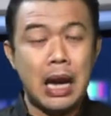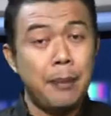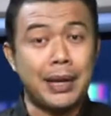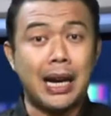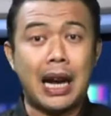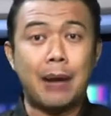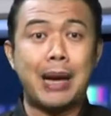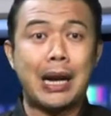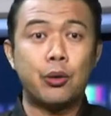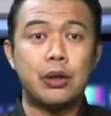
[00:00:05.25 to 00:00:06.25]
Pedagang
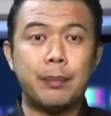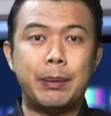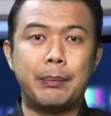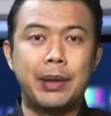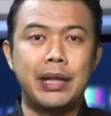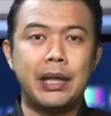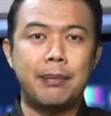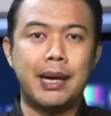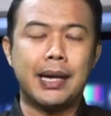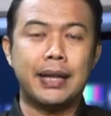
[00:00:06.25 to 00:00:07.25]
mengaku sepi pembeli,
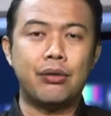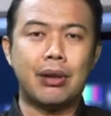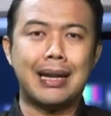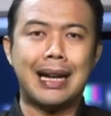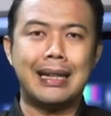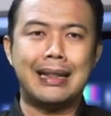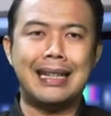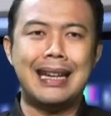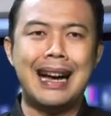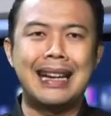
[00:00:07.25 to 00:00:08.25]
bahkan seringkali
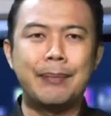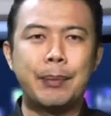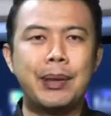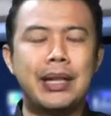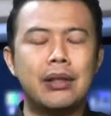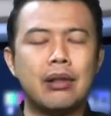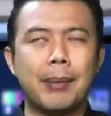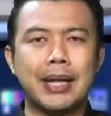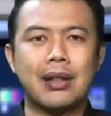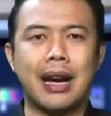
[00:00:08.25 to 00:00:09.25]
tidak ada pembeli
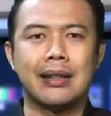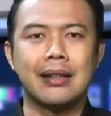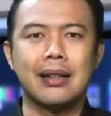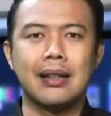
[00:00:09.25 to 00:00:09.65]
sama sekali.